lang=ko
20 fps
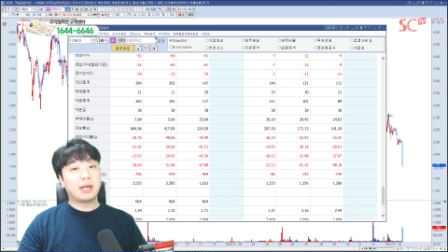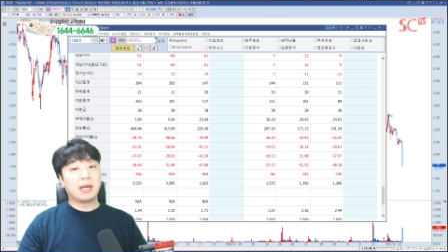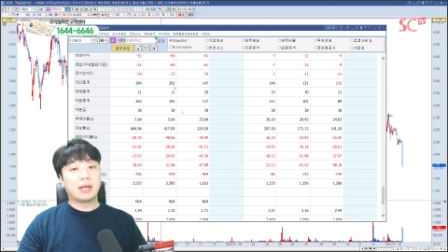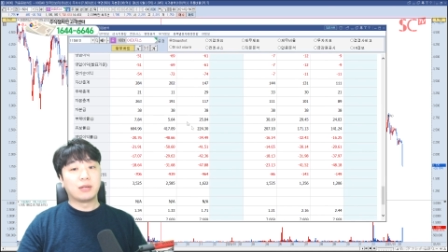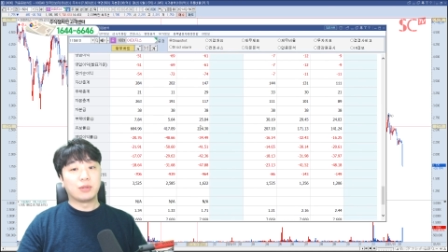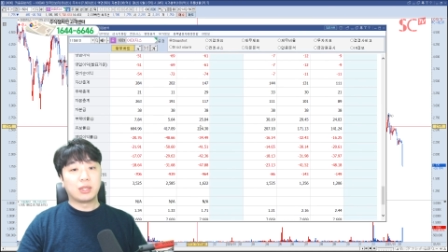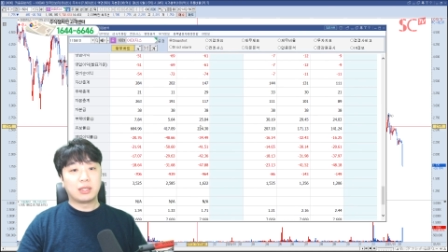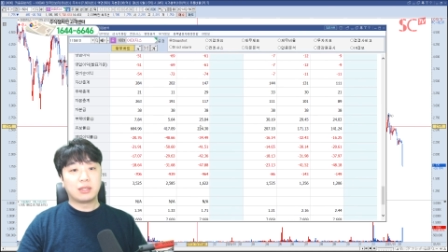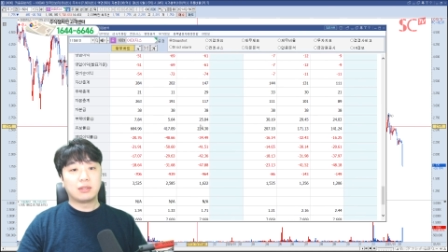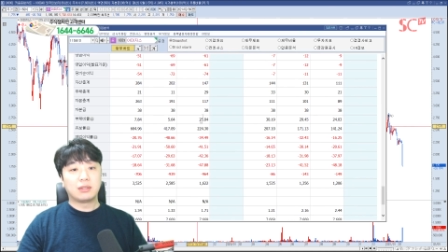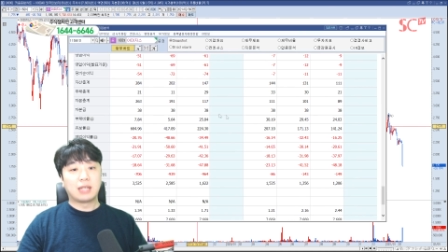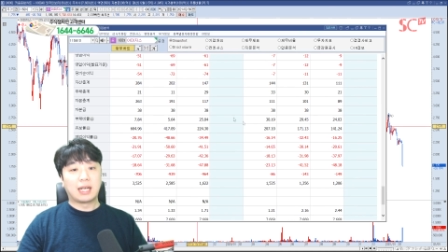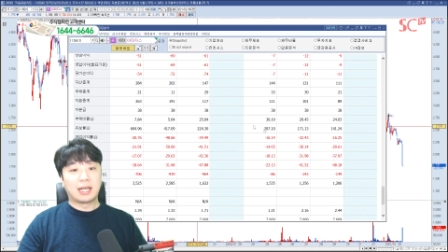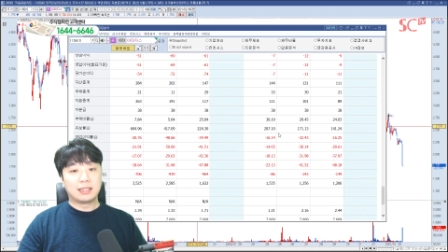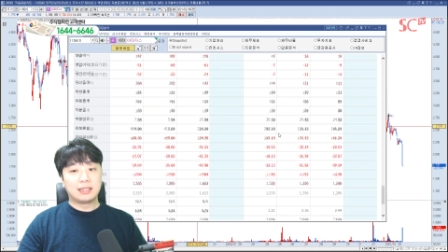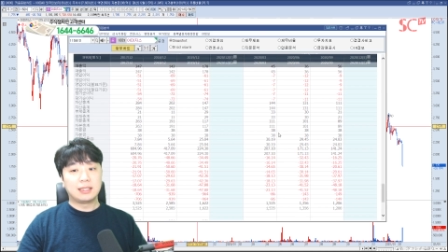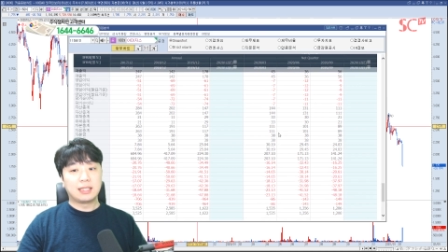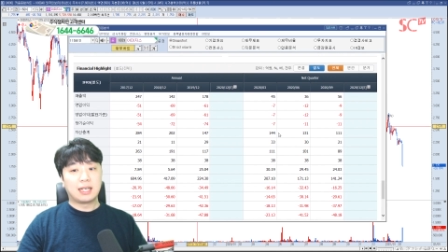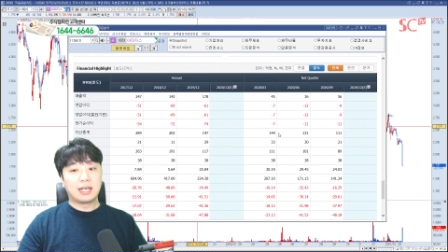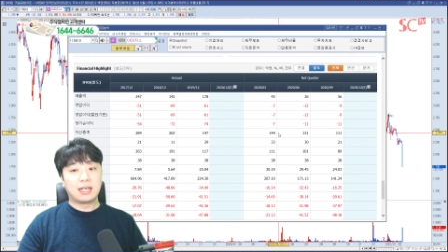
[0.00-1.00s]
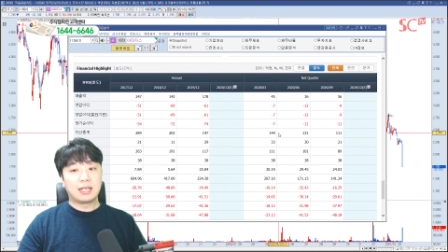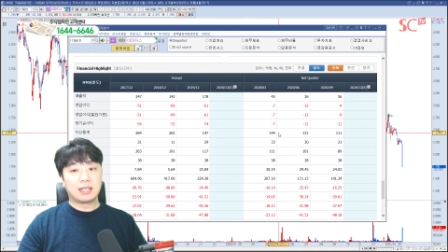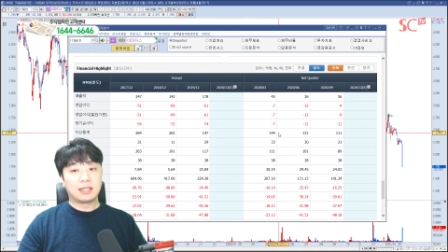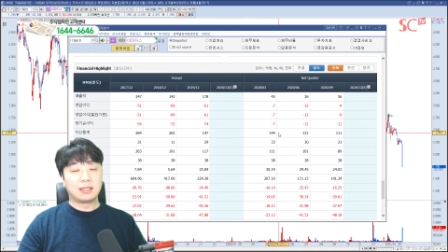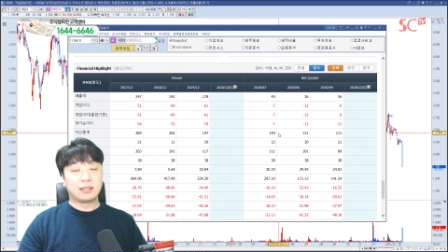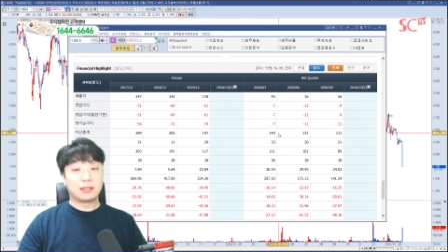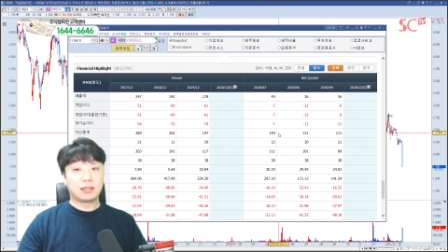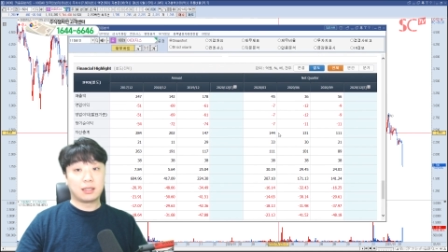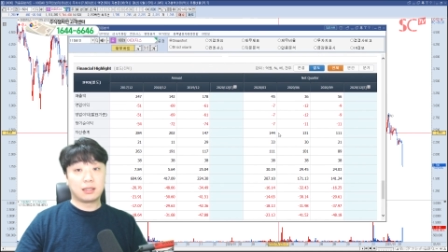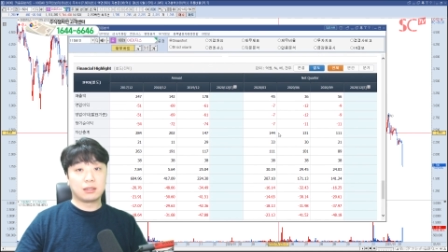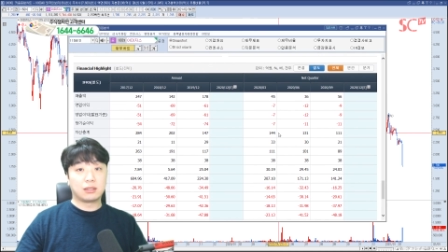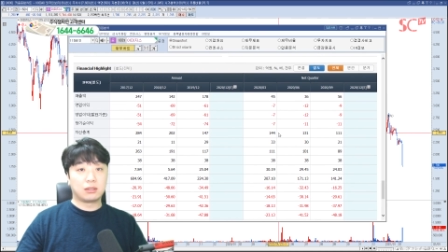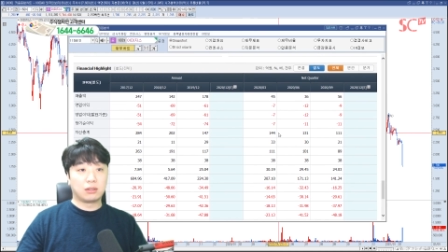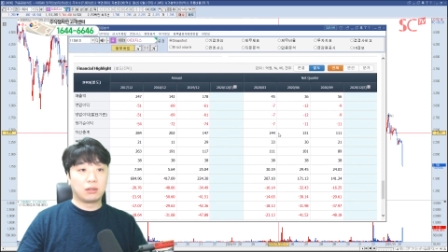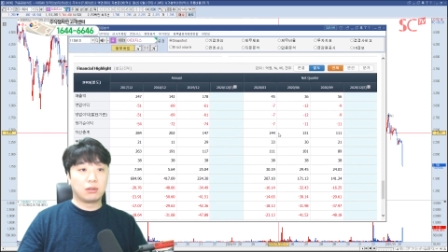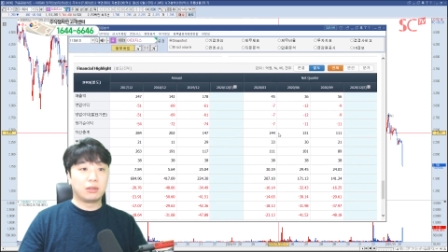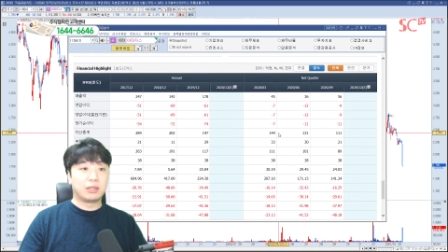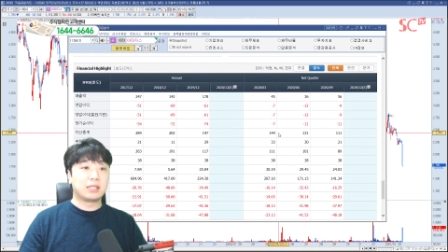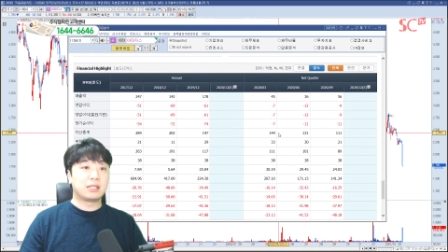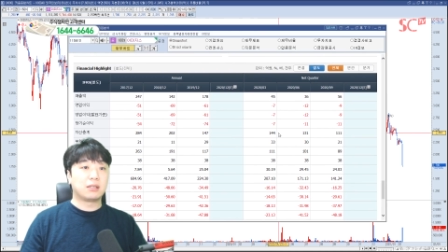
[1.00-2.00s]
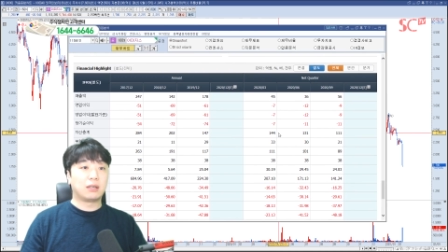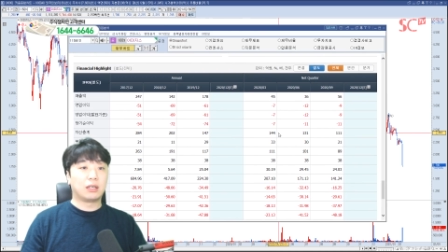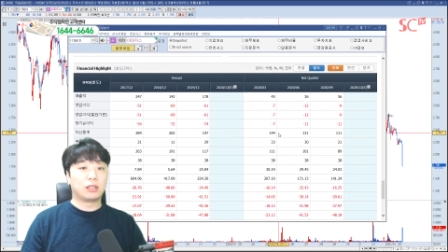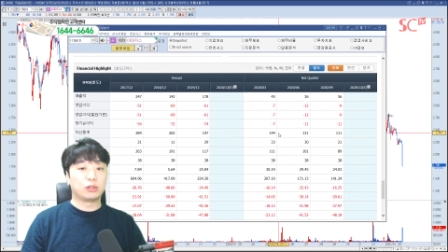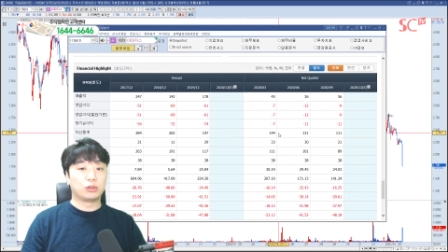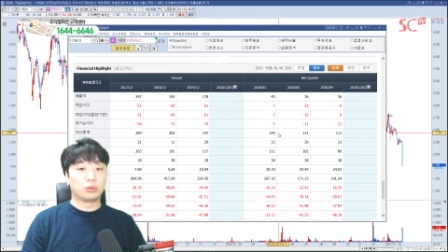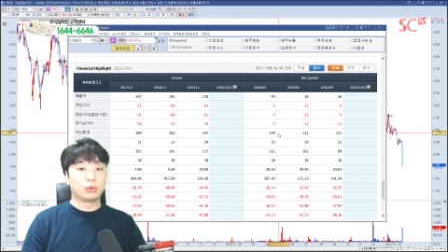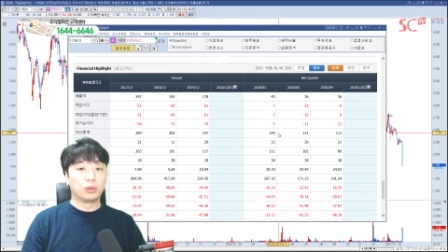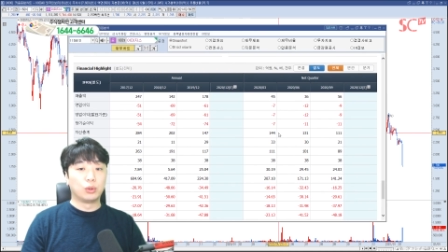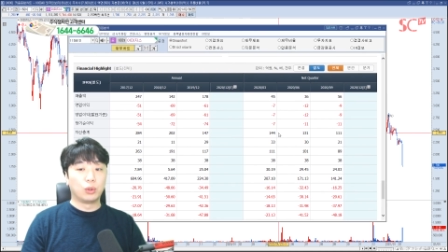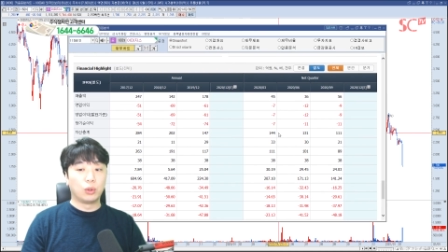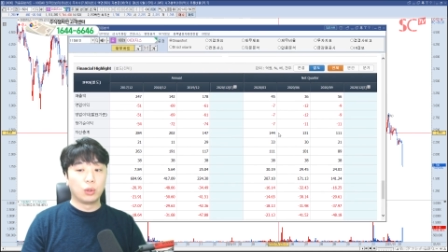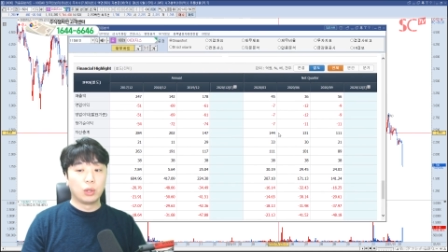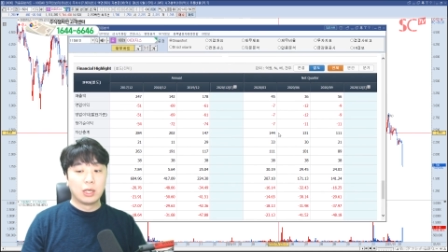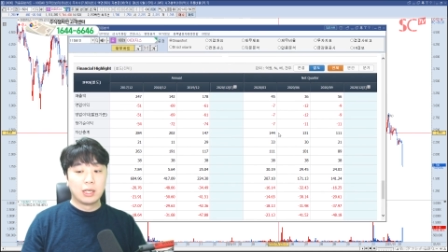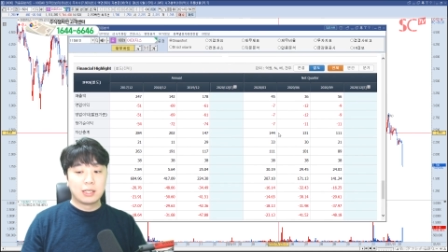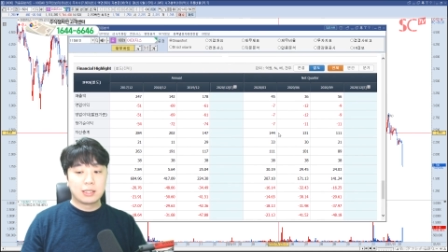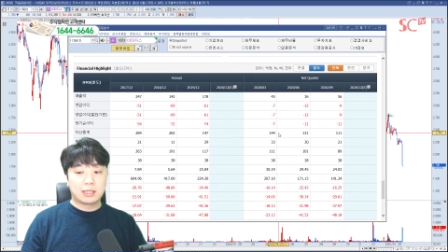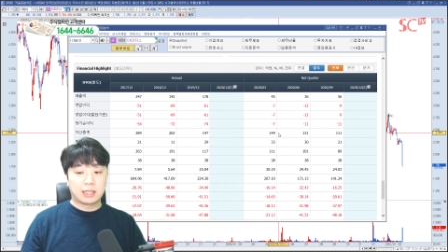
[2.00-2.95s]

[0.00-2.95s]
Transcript: 안 되는 건 아니나 일단 그런 거에 있어가지고